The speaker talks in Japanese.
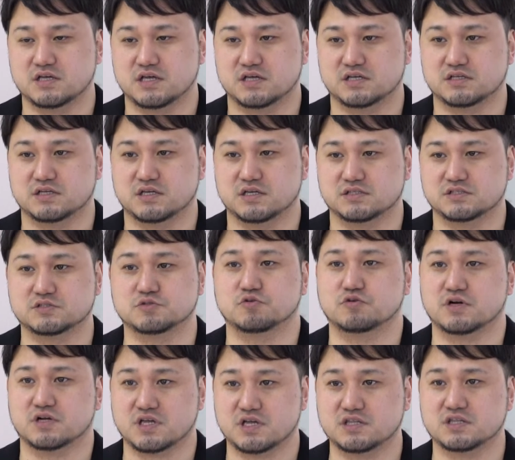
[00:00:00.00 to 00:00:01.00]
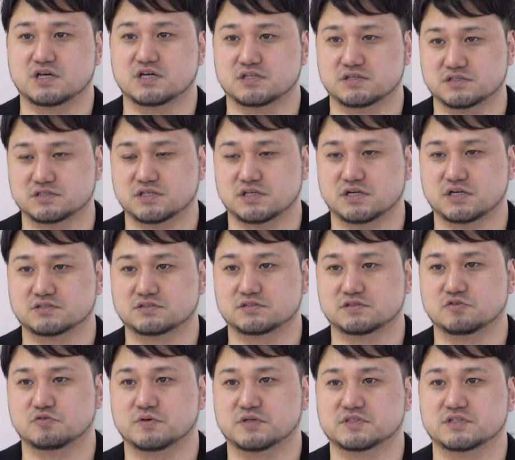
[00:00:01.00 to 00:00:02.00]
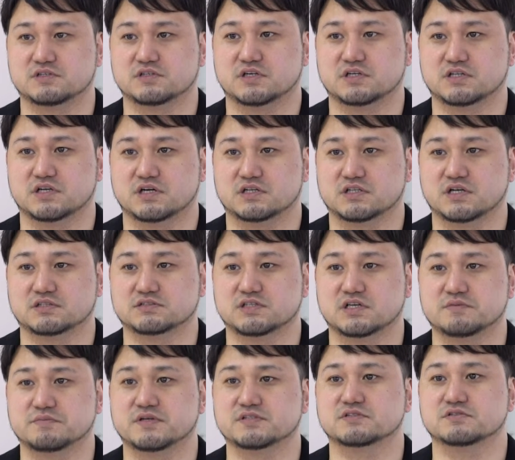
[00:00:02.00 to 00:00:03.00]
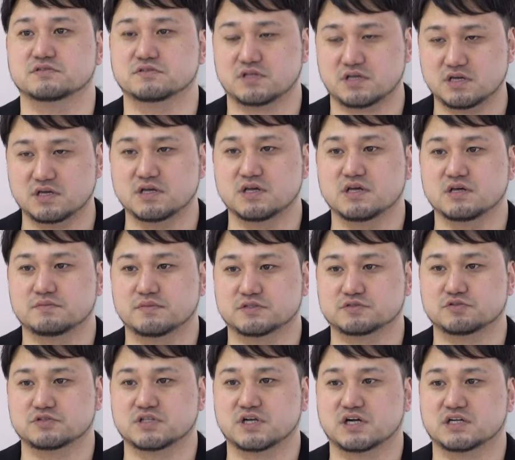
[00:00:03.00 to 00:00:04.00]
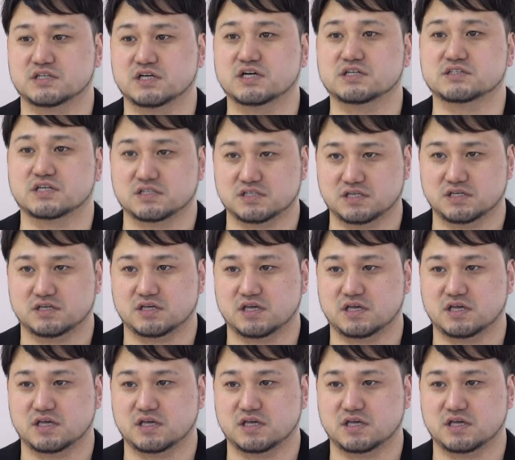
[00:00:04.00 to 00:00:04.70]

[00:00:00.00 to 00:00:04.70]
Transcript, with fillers: えー、静岡県内には生活に困っている方がたくさんいますので、まあ、そういった方々に、